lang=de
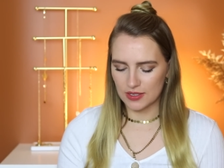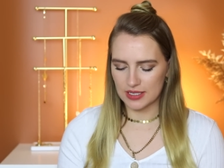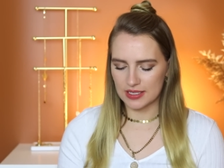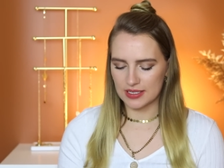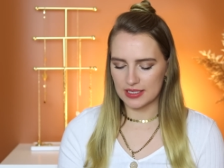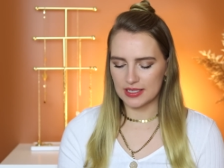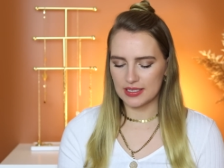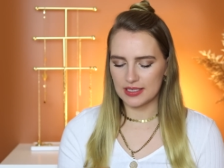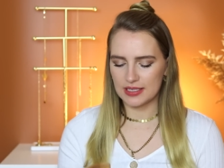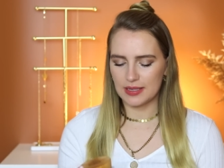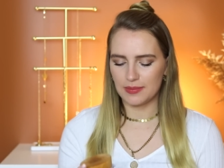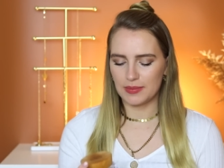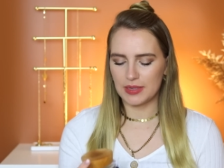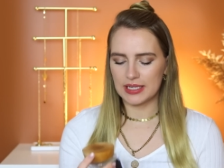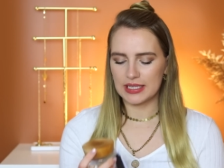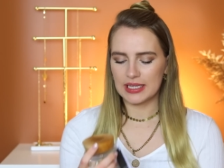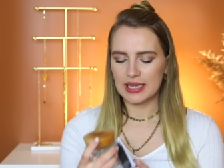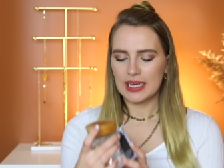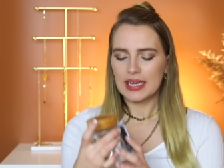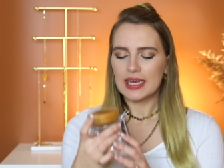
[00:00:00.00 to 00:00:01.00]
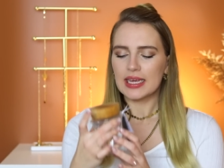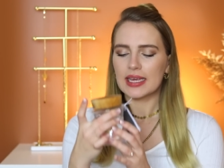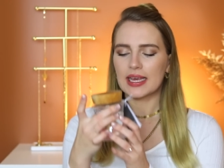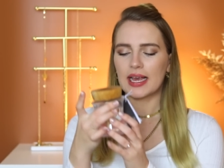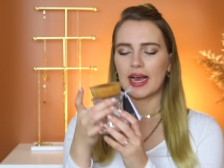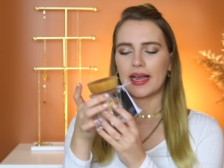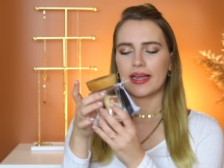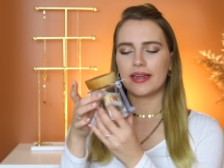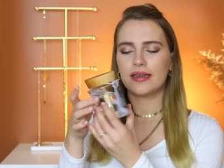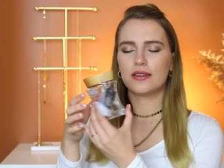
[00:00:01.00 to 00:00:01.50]
Es ist nämlich
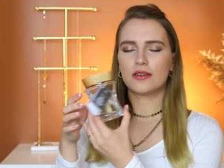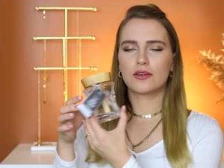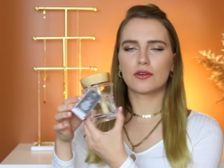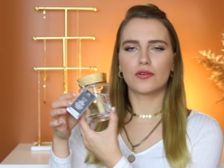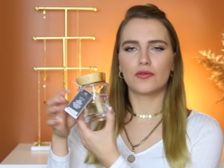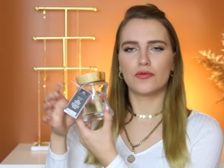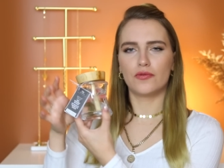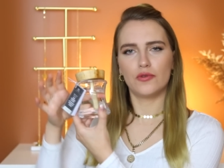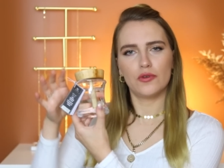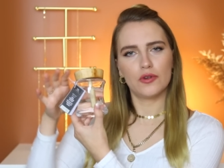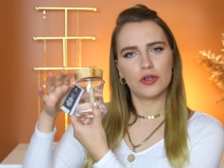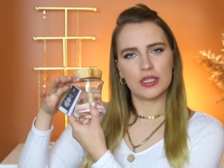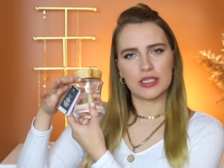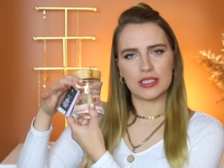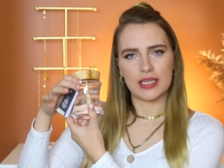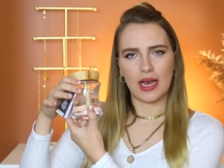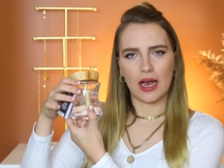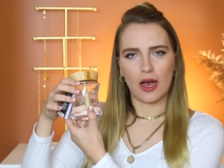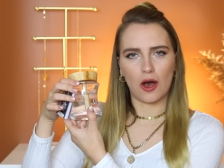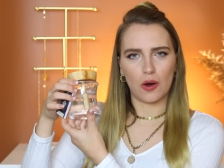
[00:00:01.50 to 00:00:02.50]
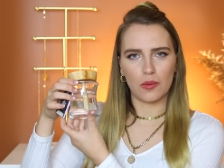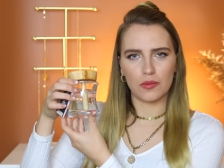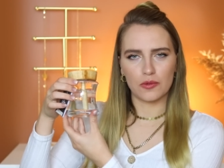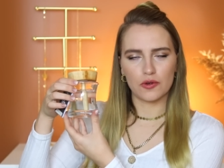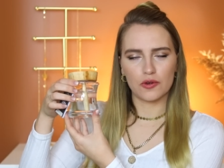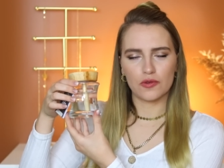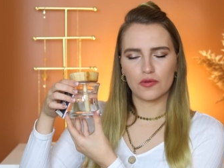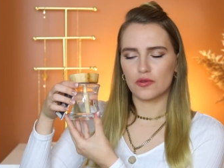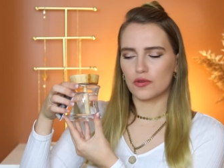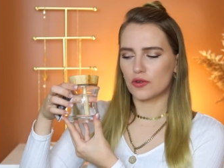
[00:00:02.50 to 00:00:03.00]
kein gewöhnlicher
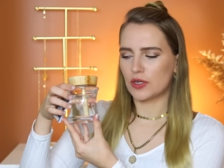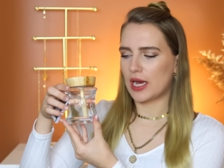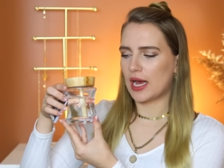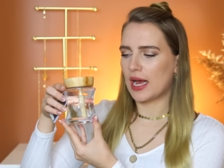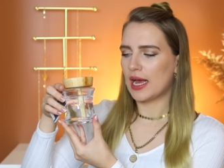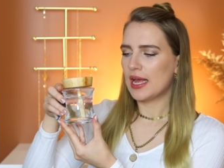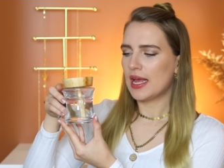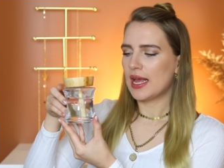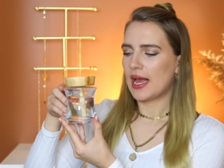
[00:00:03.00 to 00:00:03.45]
Raumduft oder